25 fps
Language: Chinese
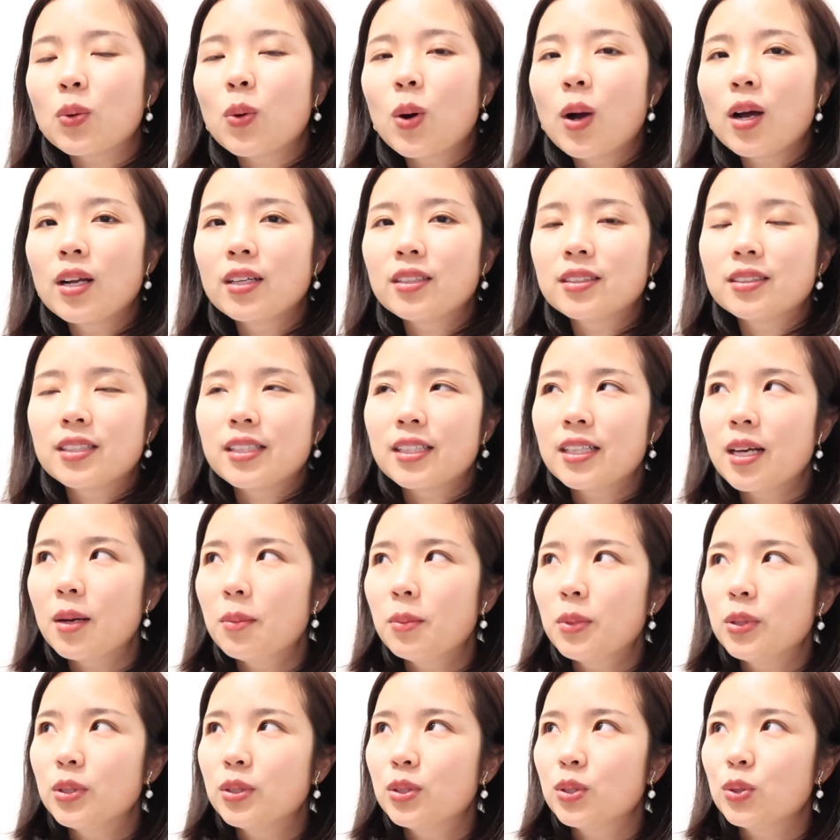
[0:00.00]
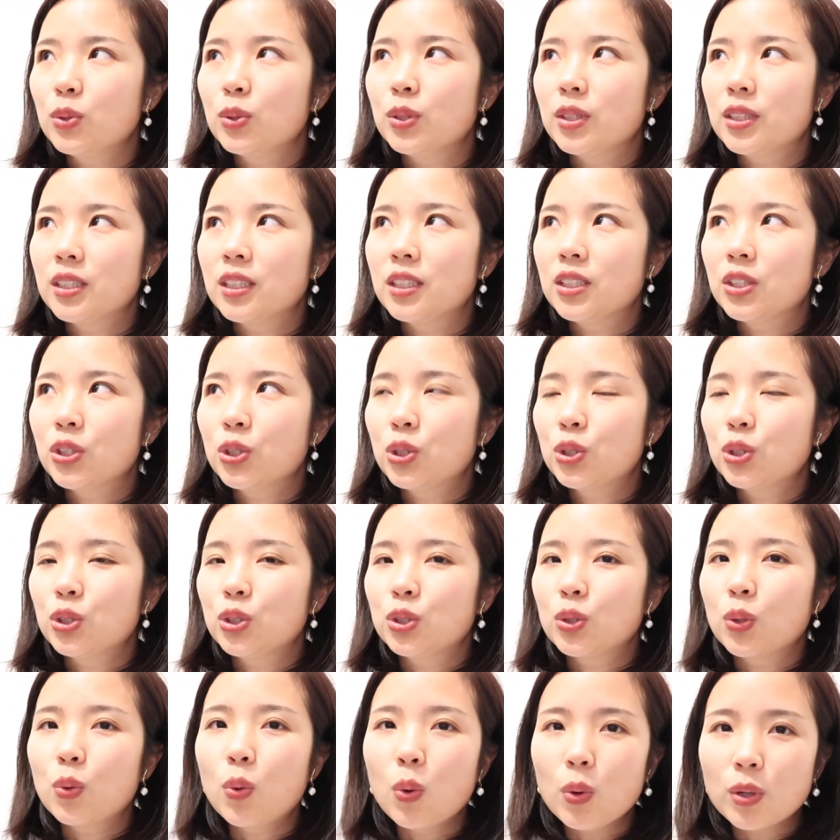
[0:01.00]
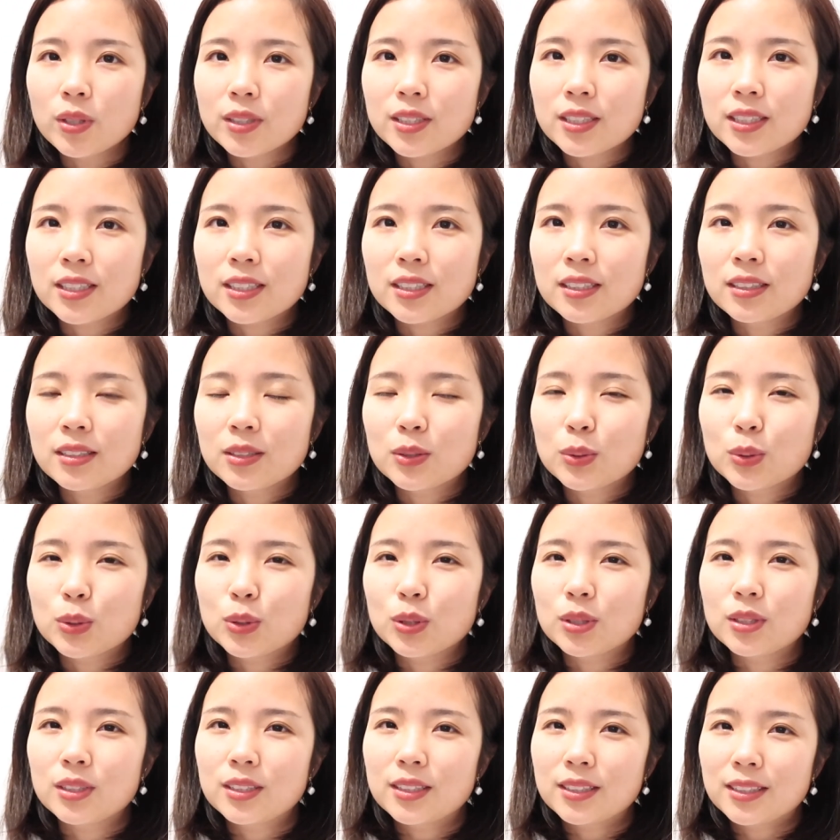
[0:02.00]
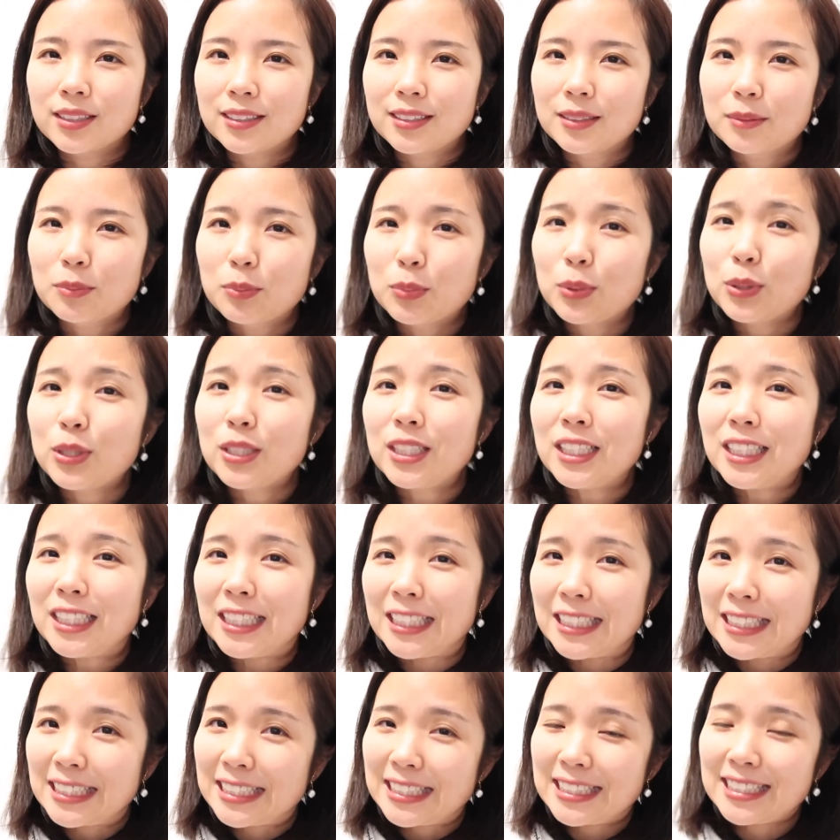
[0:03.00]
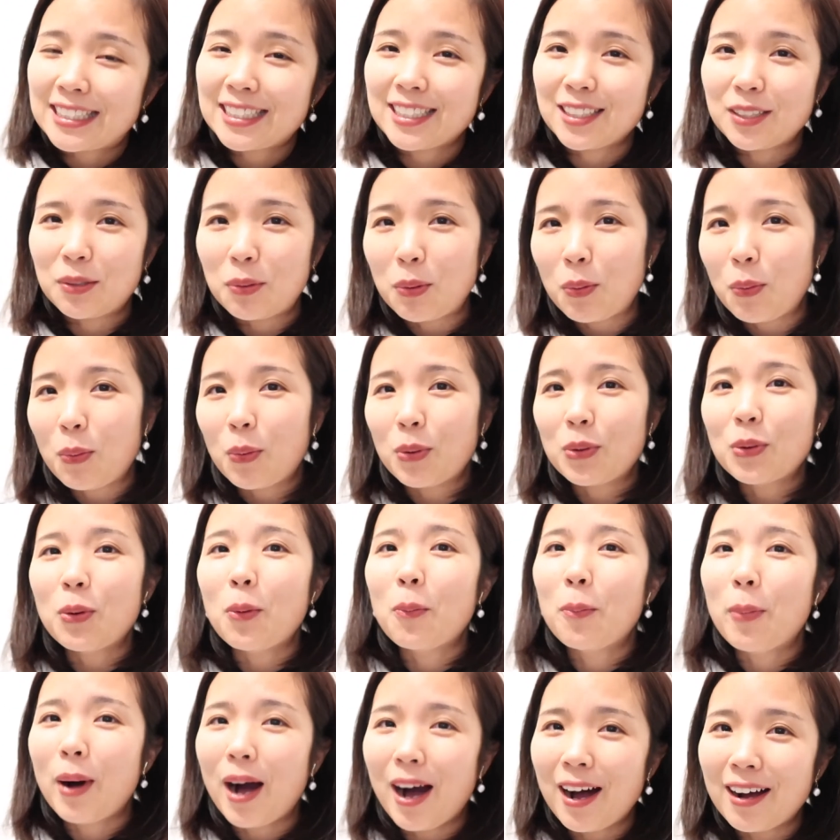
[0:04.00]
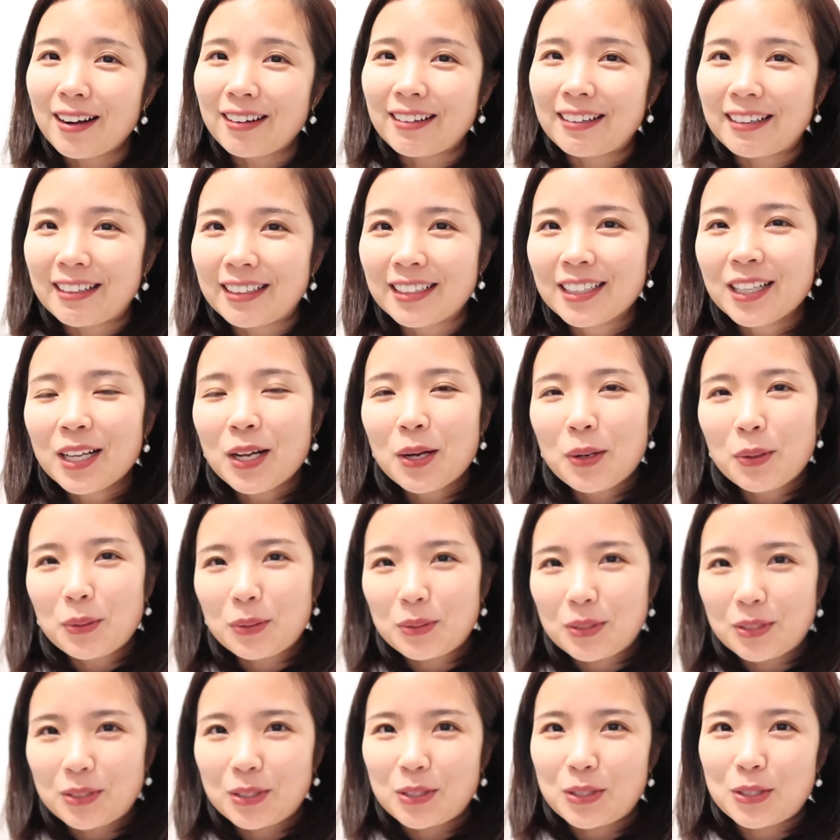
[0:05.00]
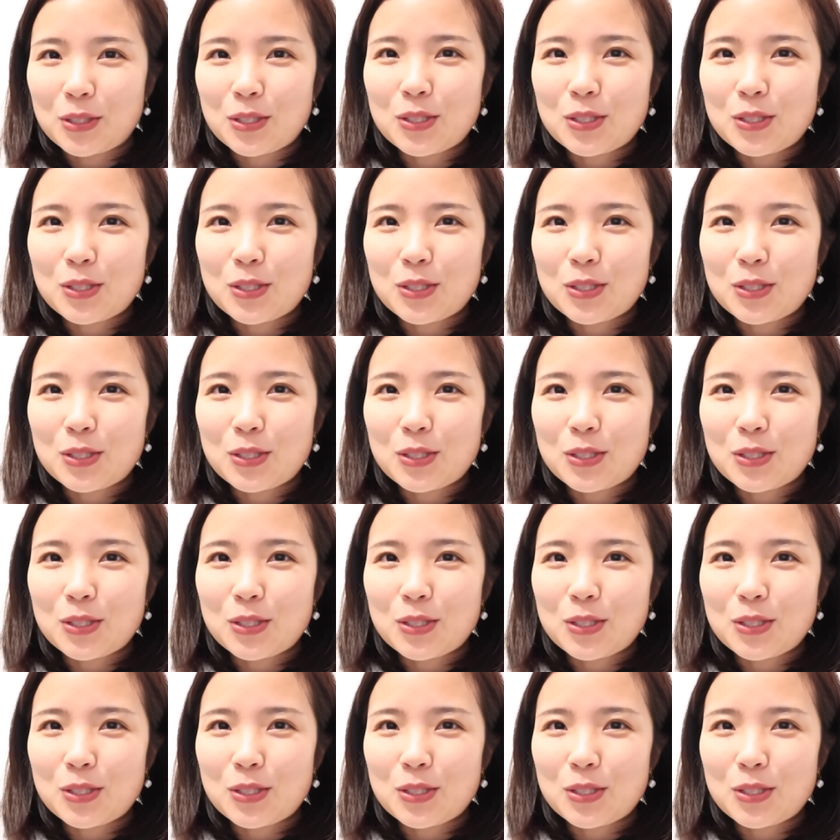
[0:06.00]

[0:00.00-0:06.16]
欢了的，要么就已经是过期，就是不适合自己。因为我又胖了，或者是